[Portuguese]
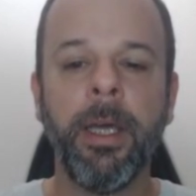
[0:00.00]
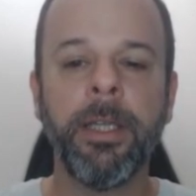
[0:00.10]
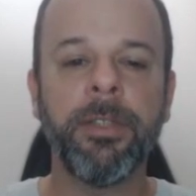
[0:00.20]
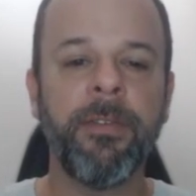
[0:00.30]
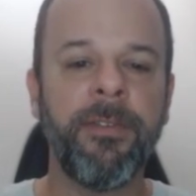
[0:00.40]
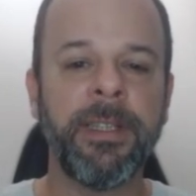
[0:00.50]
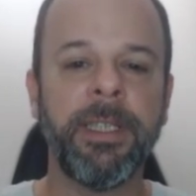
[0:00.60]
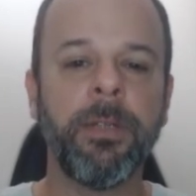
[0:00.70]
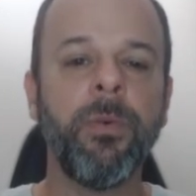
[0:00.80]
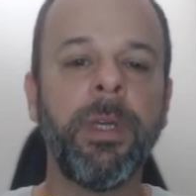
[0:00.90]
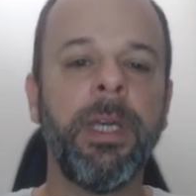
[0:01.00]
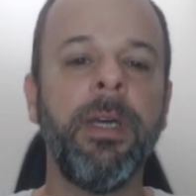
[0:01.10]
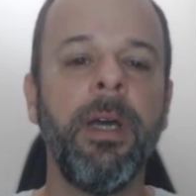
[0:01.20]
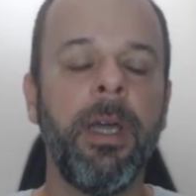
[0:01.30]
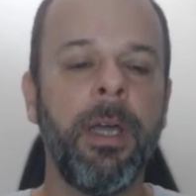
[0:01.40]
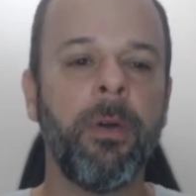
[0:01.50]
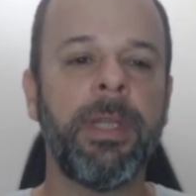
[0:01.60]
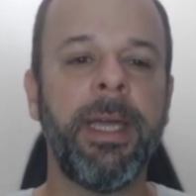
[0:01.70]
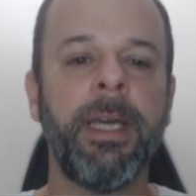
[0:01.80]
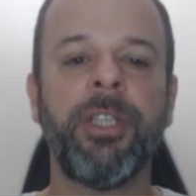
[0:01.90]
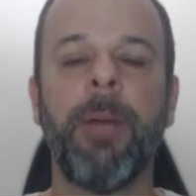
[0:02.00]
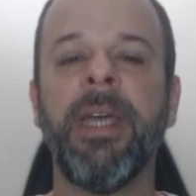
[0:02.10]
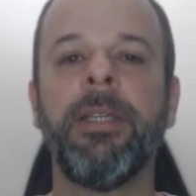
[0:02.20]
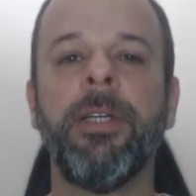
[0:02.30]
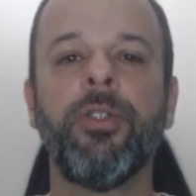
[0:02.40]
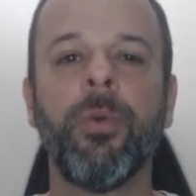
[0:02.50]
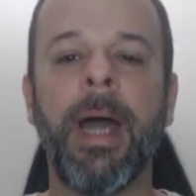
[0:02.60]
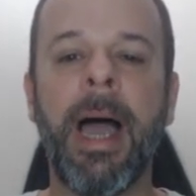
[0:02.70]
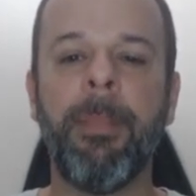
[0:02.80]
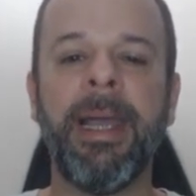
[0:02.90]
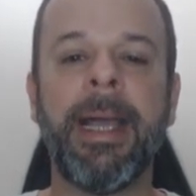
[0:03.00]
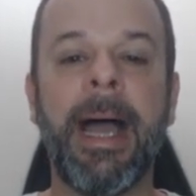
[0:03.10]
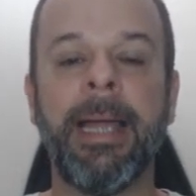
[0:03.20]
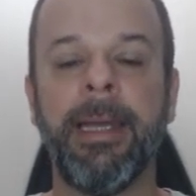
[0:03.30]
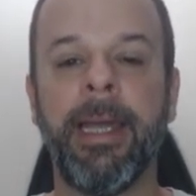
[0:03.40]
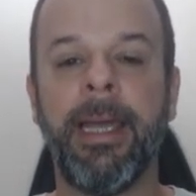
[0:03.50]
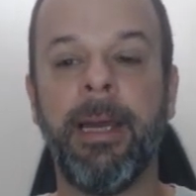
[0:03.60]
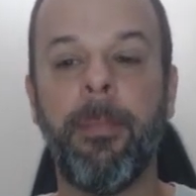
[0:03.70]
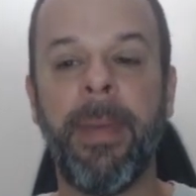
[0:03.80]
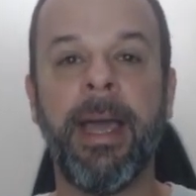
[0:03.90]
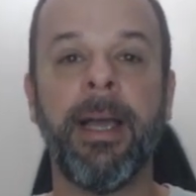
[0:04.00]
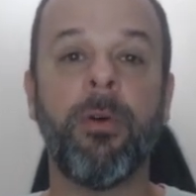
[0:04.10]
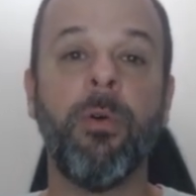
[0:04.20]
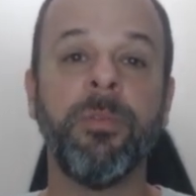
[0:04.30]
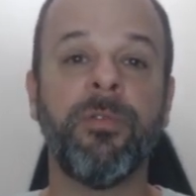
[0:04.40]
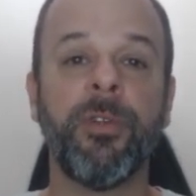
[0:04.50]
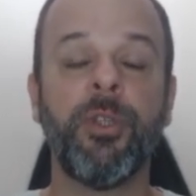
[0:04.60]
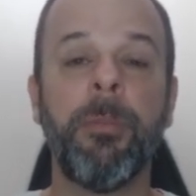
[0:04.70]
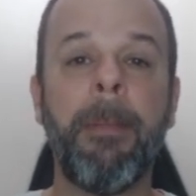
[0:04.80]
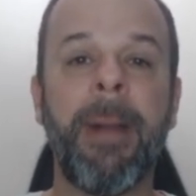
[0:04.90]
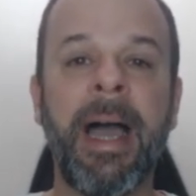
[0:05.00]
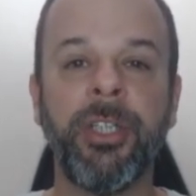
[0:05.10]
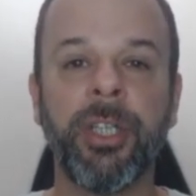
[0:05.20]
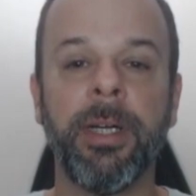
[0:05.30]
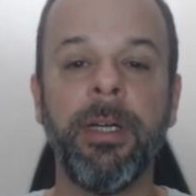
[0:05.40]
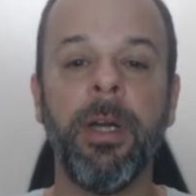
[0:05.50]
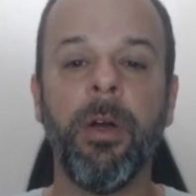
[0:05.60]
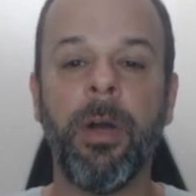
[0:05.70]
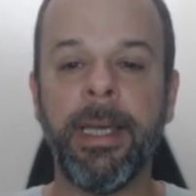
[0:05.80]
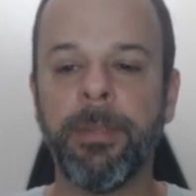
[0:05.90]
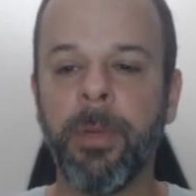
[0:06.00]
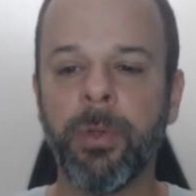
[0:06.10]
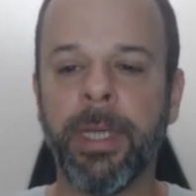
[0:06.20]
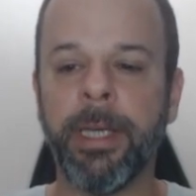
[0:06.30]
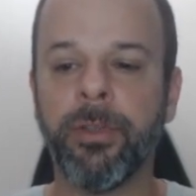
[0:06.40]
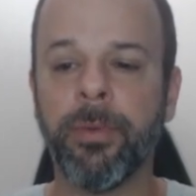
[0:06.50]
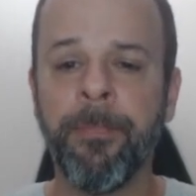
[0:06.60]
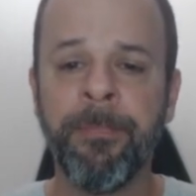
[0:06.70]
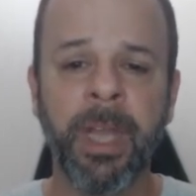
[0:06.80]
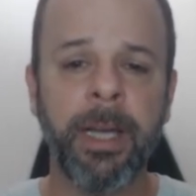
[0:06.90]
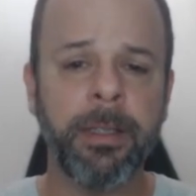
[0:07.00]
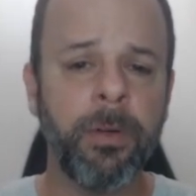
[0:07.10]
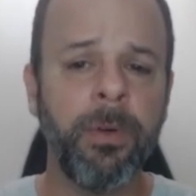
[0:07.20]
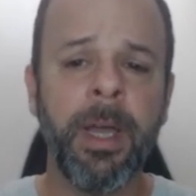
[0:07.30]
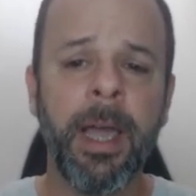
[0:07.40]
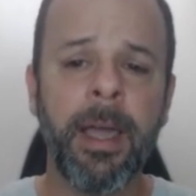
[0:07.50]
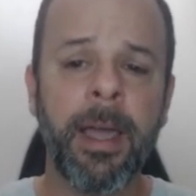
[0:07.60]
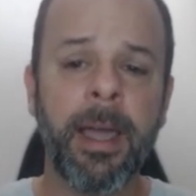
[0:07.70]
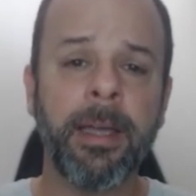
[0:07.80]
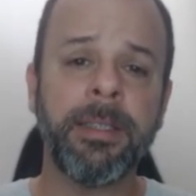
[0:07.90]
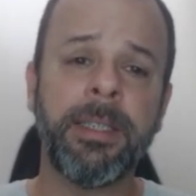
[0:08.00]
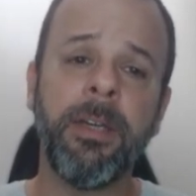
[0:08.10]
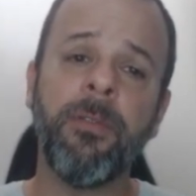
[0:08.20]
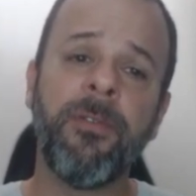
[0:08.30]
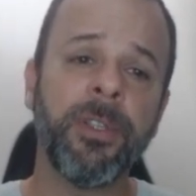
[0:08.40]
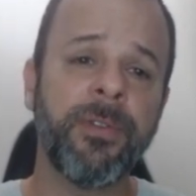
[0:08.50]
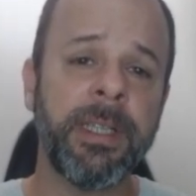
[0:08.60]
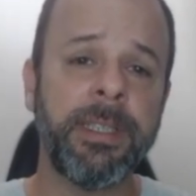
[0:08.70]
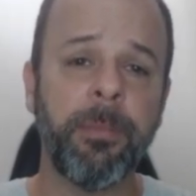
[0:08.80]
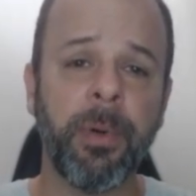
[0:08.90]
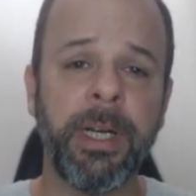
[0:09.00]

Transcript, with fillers: Isso vai fazer com que eu tenha já minha textura aplicada, né? Ele pega como se fosse uma máscara esse meu texto. Ah, então, é, se eu fosse fazer, por